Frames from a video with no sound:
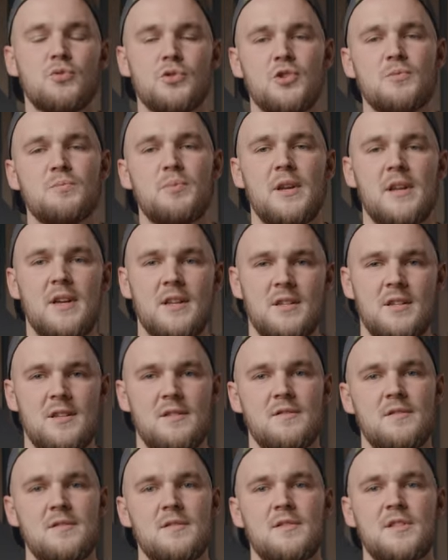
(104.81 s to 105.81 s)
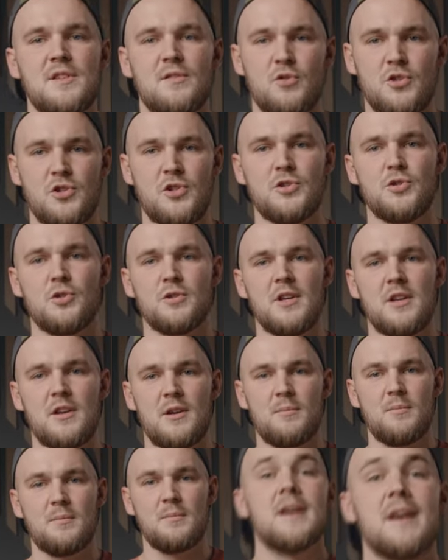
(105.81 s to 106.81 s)
очень приятный, всего 600
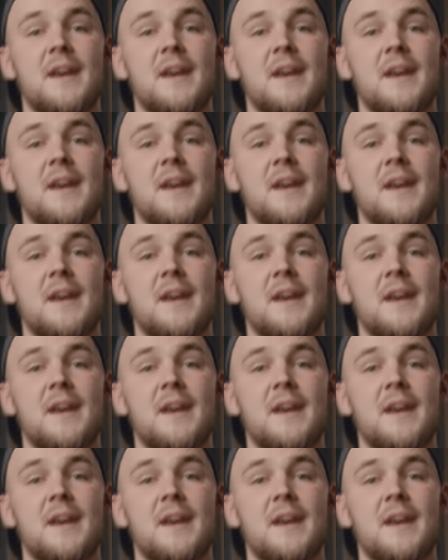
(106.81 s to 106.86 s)
грамм.